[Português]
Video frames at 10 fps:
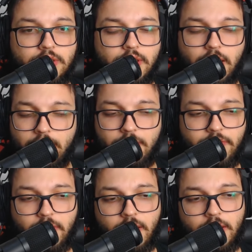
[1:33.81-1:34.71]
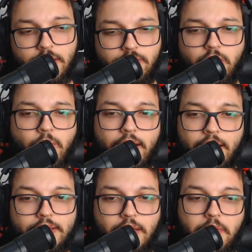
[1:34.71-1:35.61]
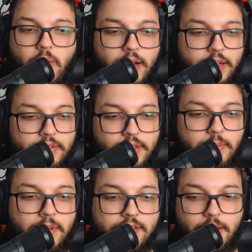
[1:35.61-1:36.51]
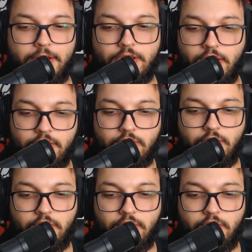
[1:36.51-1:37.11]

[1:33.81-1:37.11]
Que é, é, insinuar que ela tem mau hálito, né? Basicamente é isso.